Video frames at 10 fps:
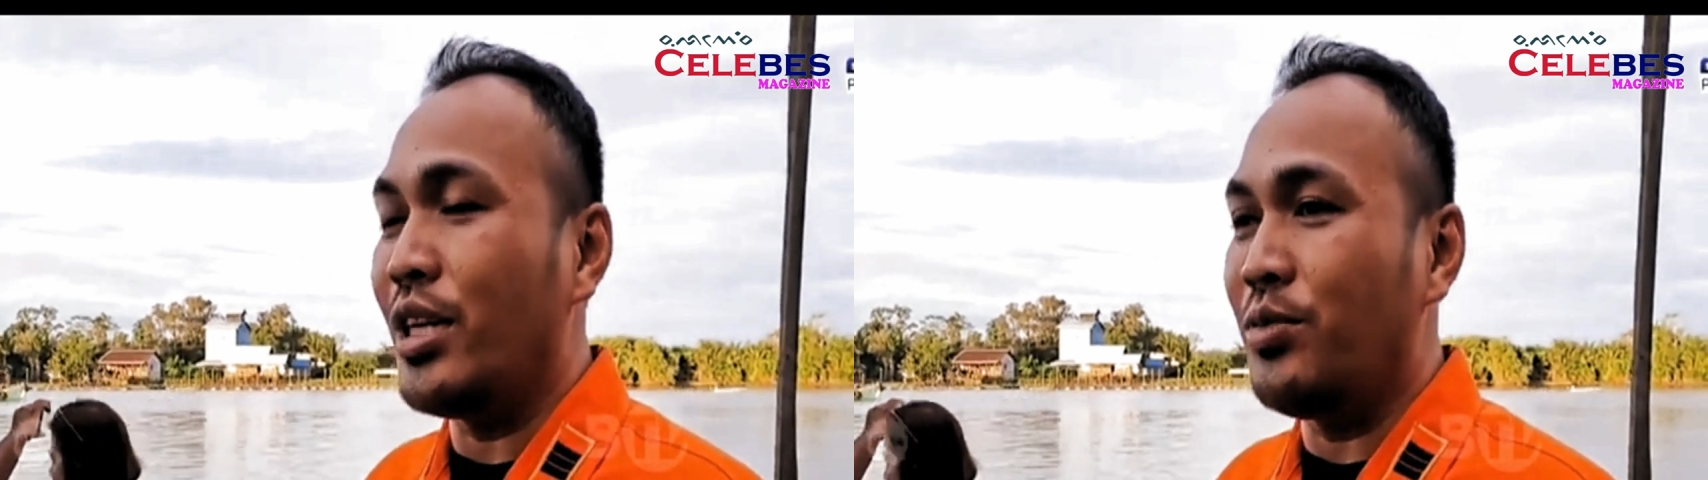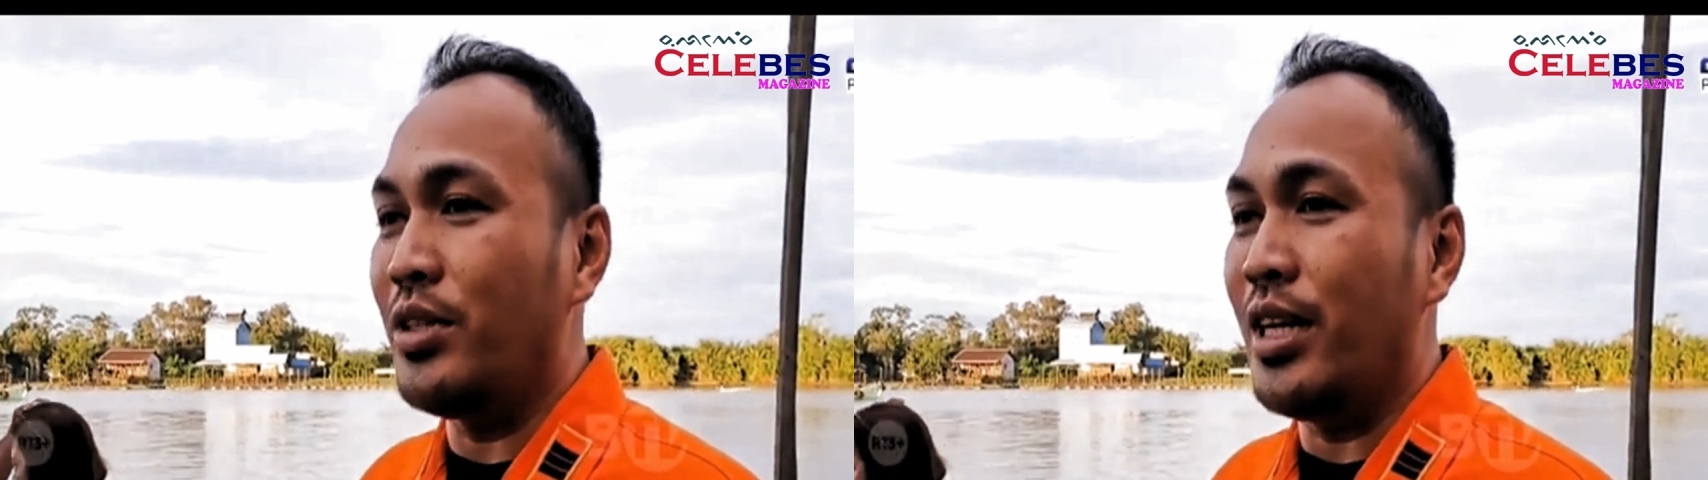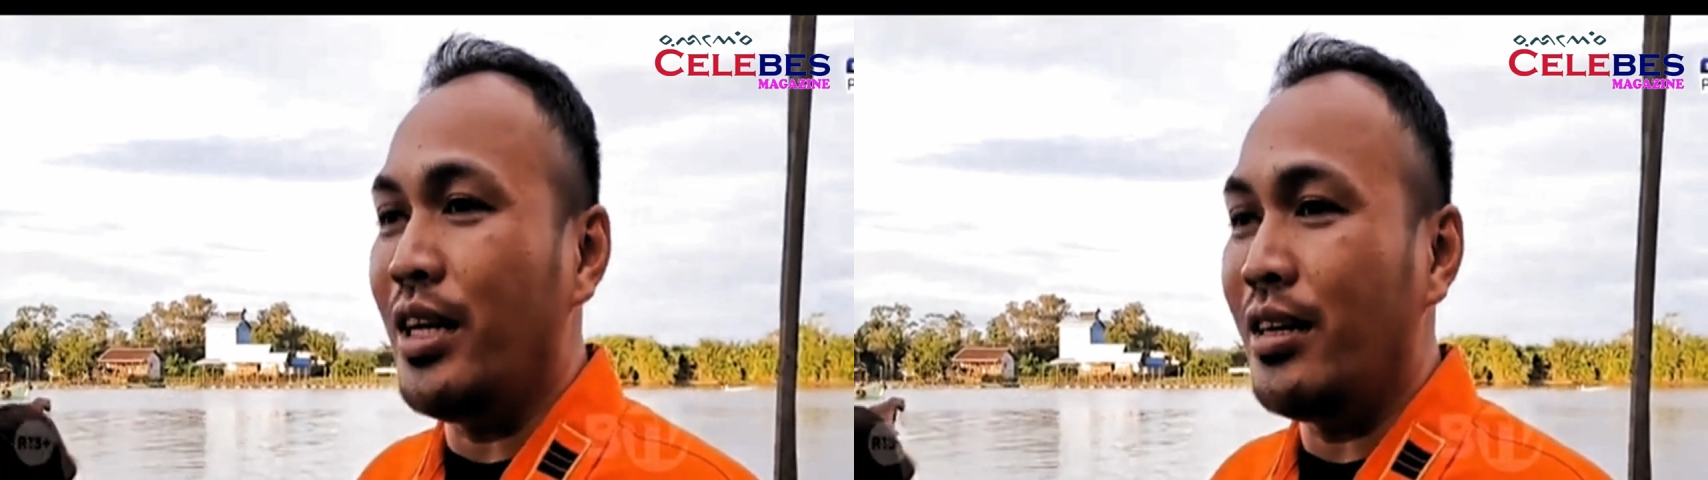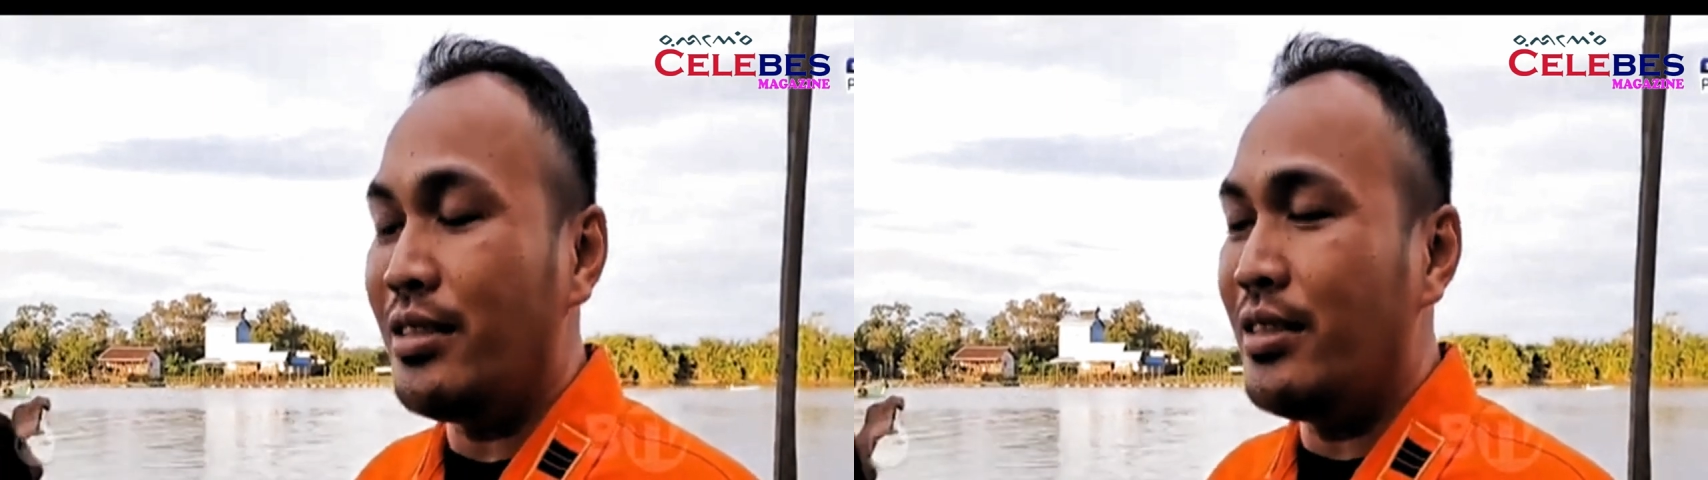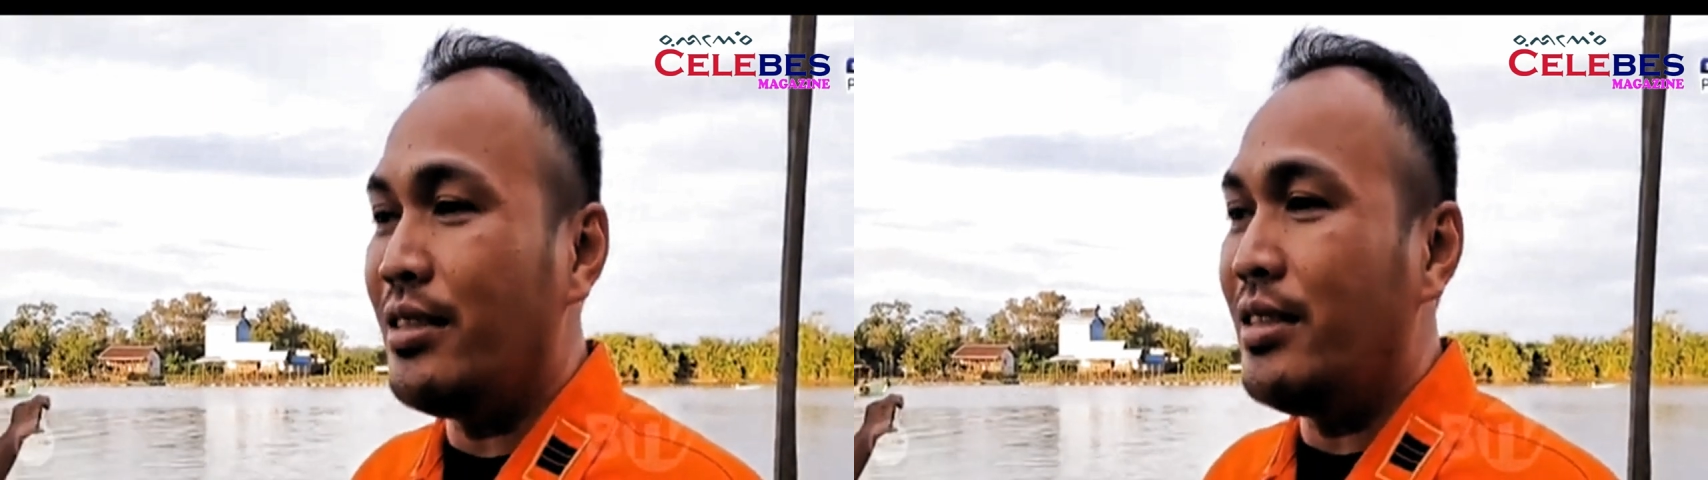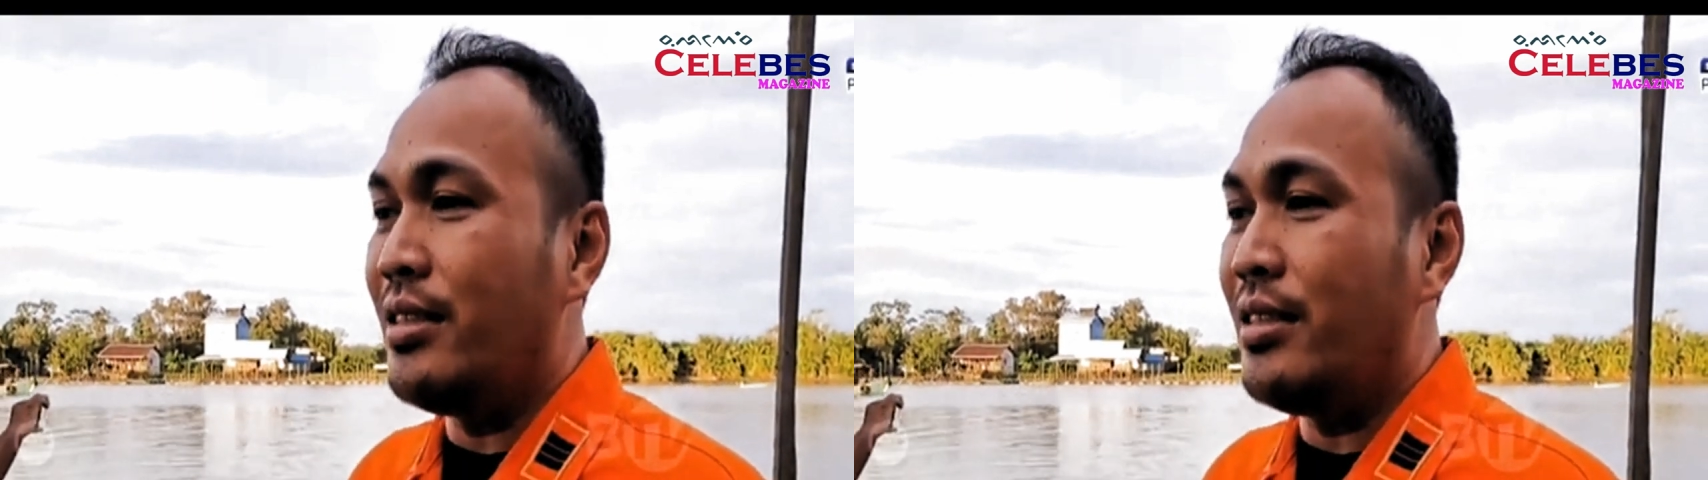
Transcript: kantor SAR Pontianak.